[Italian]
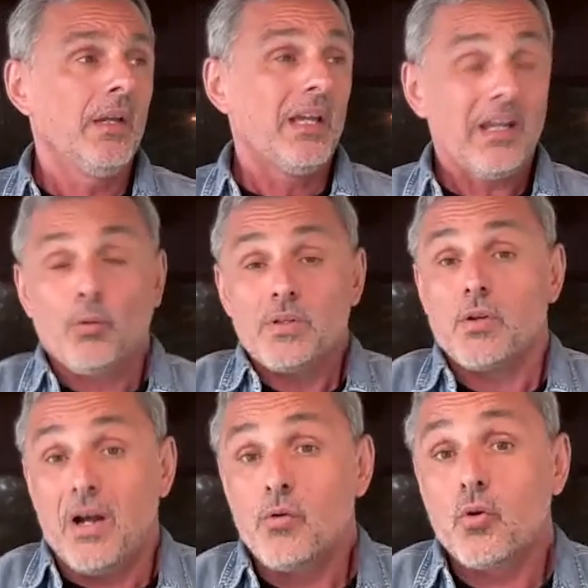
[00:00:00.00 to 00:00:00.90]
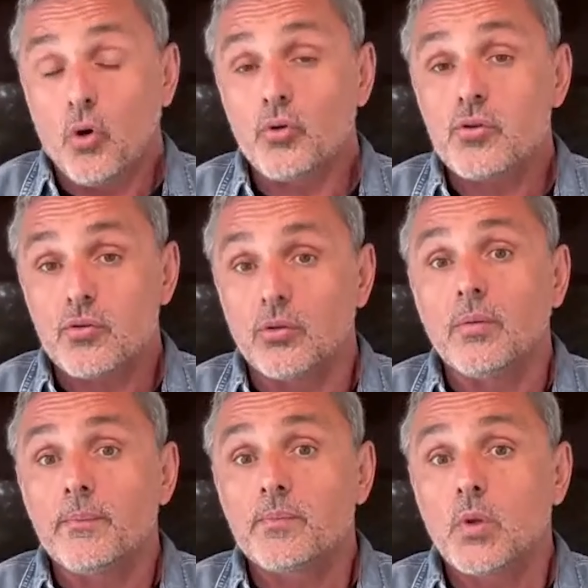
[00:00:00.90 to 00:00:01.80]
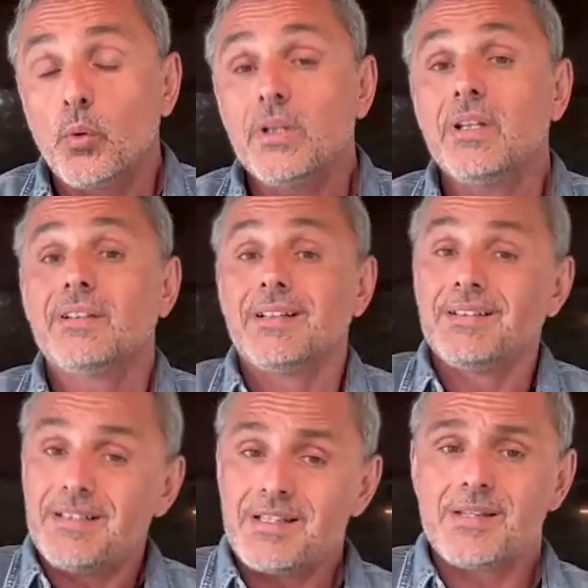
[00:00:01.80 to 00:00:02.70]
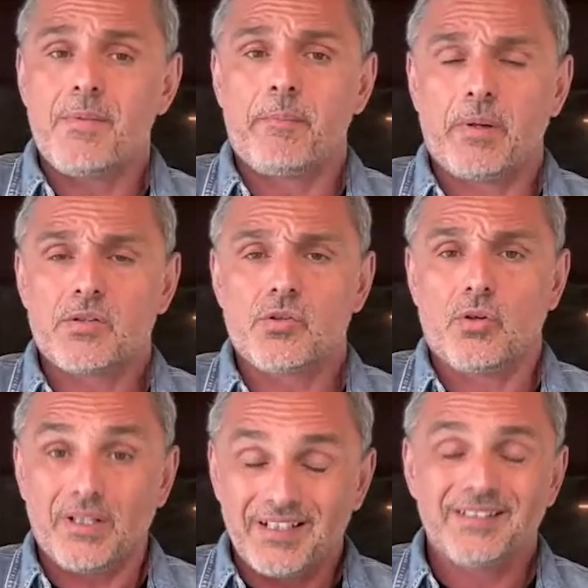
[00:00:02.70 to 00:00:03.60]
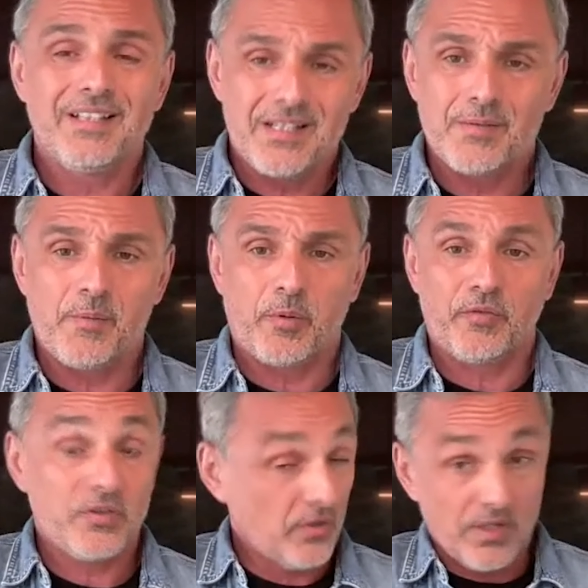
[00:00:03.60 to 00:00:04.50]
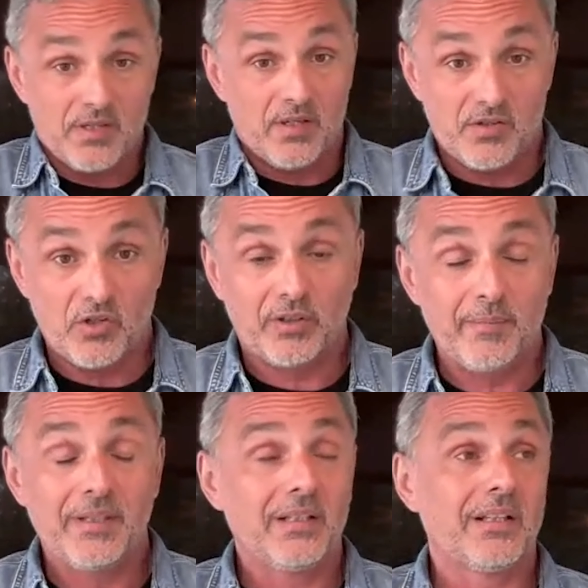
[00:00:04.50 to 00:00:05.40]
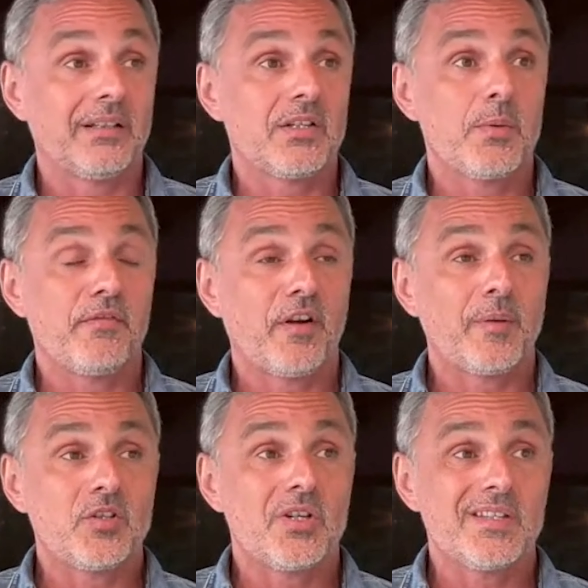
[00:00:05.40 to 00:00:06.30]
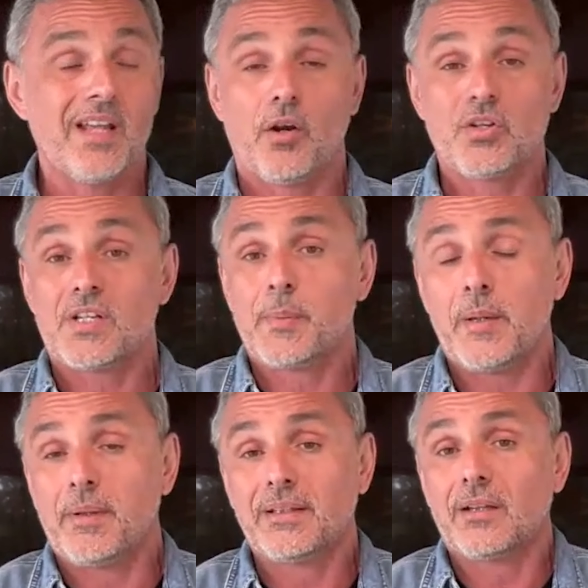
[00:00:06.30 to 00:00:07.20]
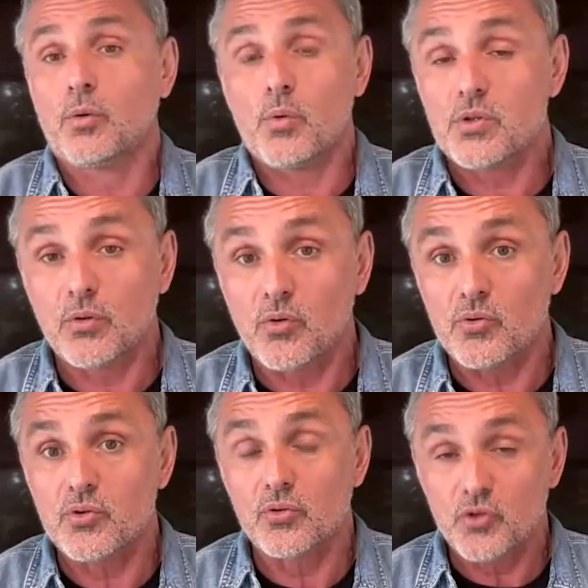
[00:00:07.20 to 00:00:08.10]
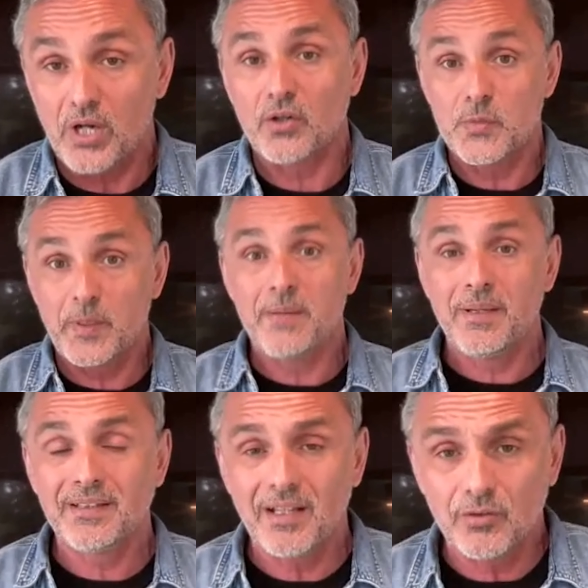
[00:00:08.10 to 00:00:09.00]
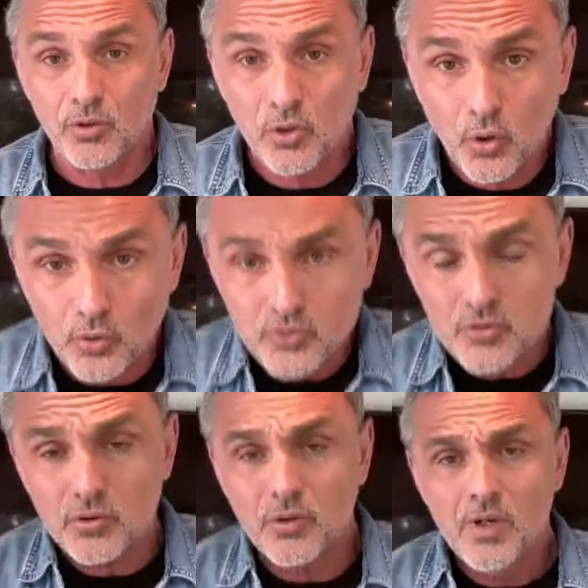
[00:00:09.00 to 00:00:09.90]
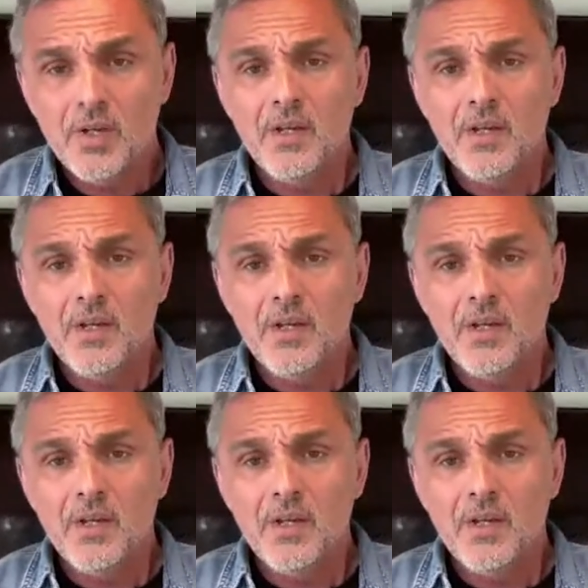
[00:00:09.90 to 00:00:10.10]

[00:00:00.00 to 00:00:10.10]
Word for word: E questo ha un costo, quindi tantissime persone, tantissimi professionisti e certamente tantissimi farmacisti hanno già sperimentato questo costo, cioè hanno sperimentato il costo,